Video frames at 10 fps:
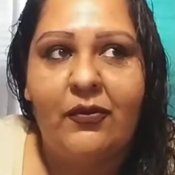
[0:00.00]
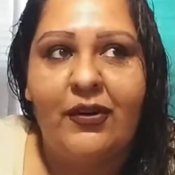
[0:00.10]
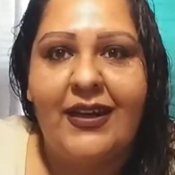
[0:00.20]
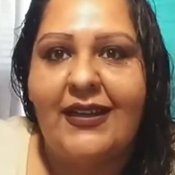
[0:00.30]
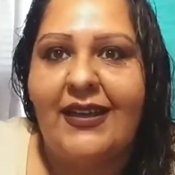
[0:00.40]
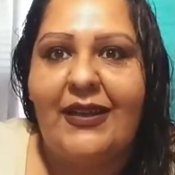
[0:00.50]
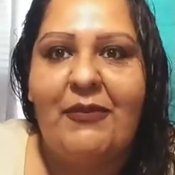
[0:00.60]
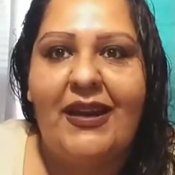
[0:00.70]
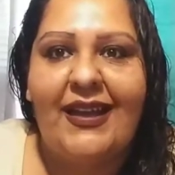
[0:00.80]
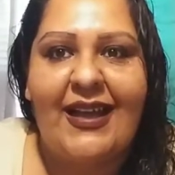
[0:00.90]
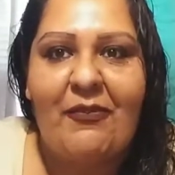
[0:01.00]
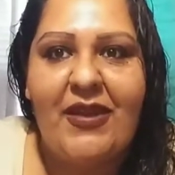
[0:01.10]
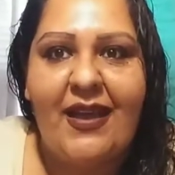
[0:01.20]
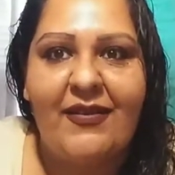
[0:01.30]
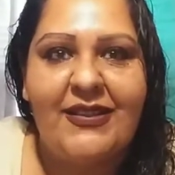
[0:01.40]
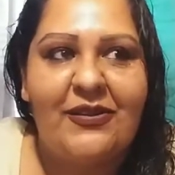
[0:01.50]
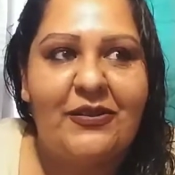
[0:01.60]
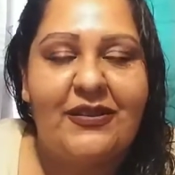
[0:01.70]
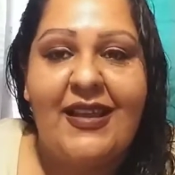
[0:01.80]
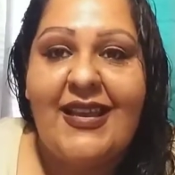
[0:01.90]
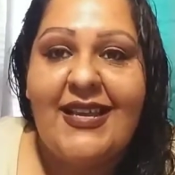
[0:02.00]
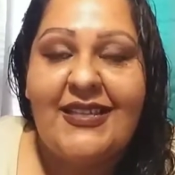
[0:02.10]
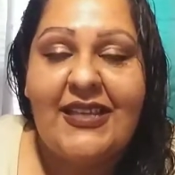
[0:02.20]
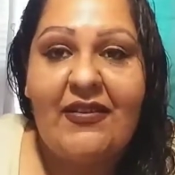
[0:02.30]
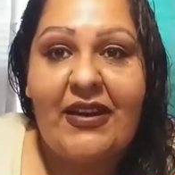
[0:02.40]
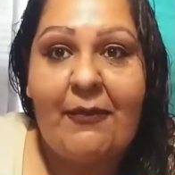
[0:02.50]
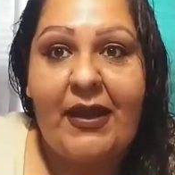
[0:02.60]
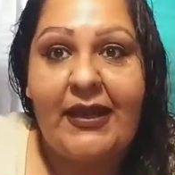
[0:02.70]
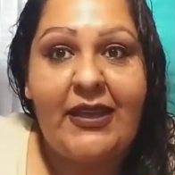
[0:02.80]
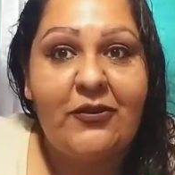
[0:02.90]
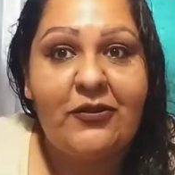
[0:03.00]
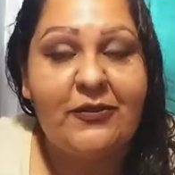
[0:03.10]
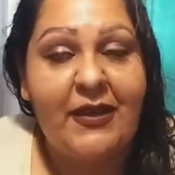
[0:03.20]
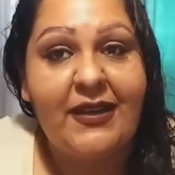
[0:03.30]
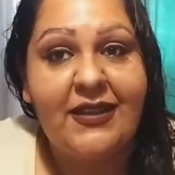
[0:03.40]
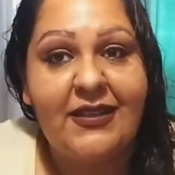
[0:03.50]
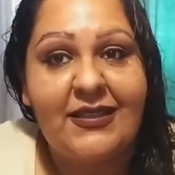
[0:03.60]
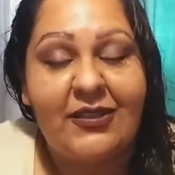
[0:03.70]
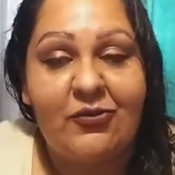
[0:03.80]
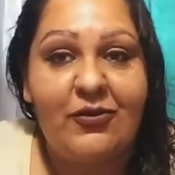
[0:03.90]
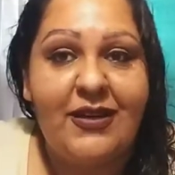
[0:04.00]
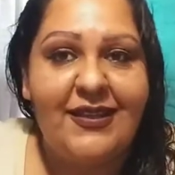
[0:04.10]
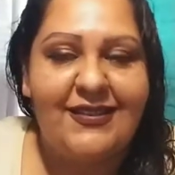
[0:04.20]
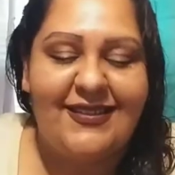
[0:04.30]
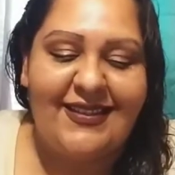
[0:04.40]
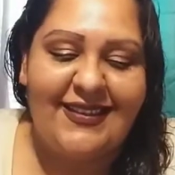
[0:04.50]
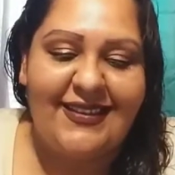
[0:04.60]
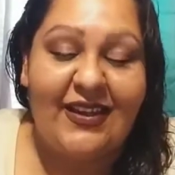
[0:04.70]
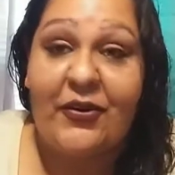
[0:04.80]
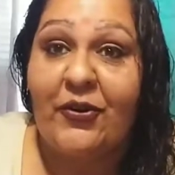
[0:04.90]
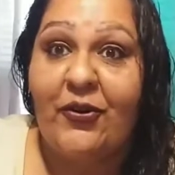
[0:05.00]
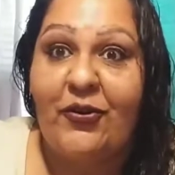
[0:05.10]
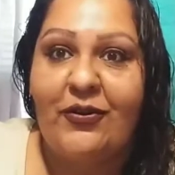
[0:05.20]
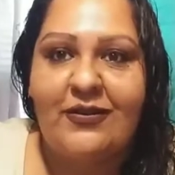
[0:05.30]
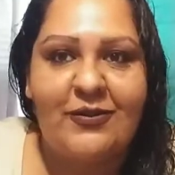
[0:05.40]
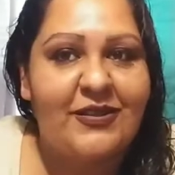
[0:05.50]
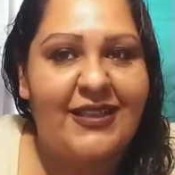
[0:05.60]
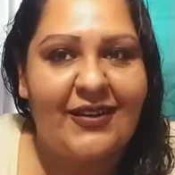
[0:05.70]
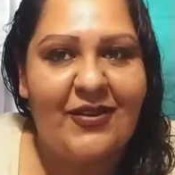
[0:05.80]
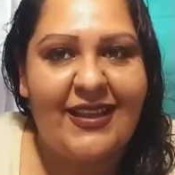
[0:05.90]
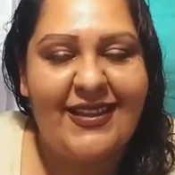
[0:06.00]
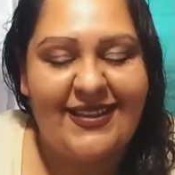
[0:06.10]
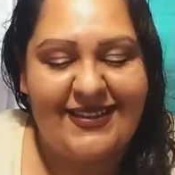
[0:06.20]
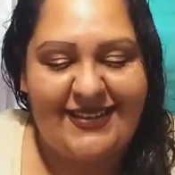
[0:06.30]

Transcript: el clima le cambia, a veces los, se le ven amarillos, verdes, azules, rojos cuando está enojada.